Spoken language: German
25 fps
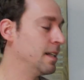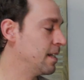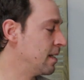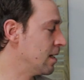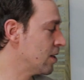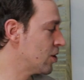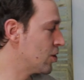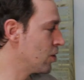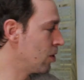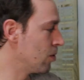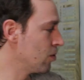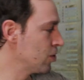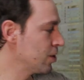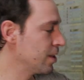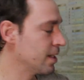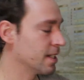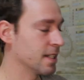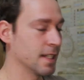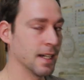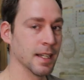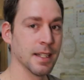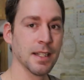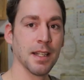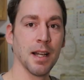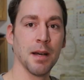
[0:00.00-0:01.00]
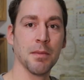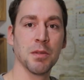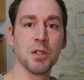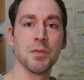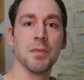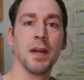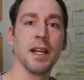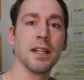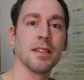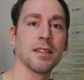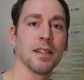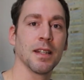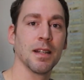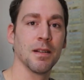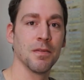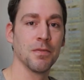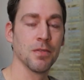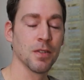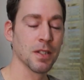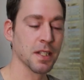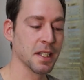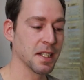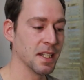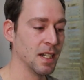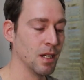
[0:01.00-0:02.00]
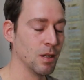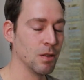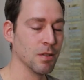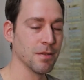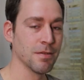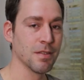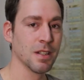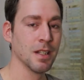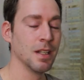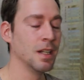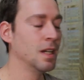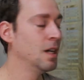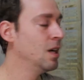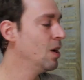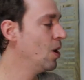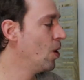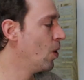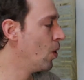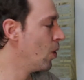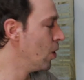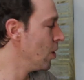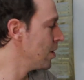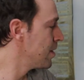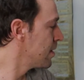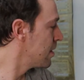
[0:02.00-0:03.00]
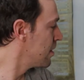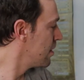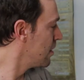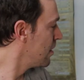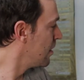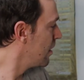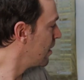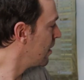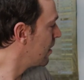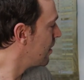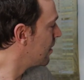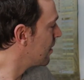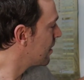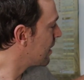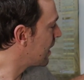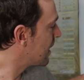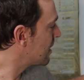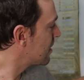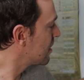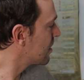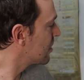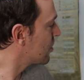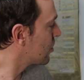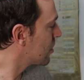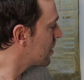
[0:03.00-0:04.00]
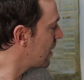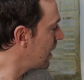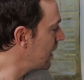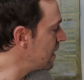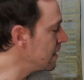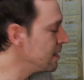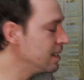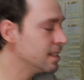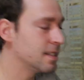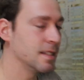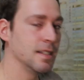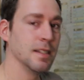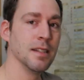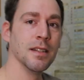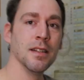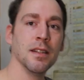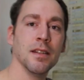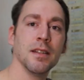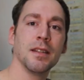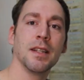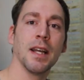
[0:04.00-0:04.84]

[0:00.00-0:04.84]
Der Show steht da, den habe ich mir extra dafür gekauft und es ist total easy,